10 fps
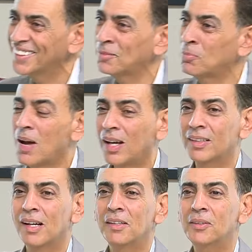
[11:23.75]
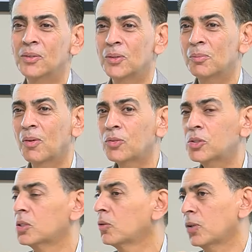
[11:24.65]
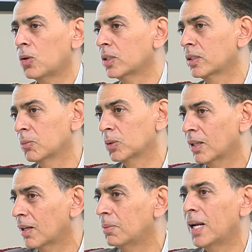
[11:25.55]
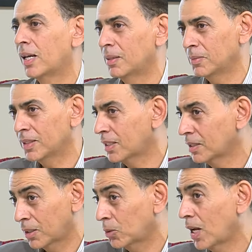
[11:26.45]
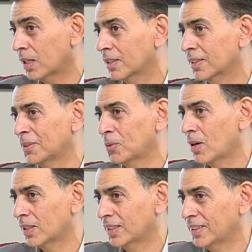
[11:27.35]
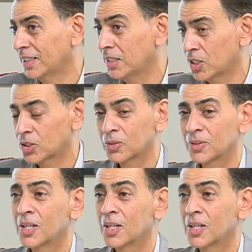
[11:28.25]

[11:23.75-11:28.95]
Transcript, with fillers: بمعنى انه ما فيش شيء في حريه مطلقه بالعالم اذا اذا كنا حقيقيين واقعيين ليش؟ أه.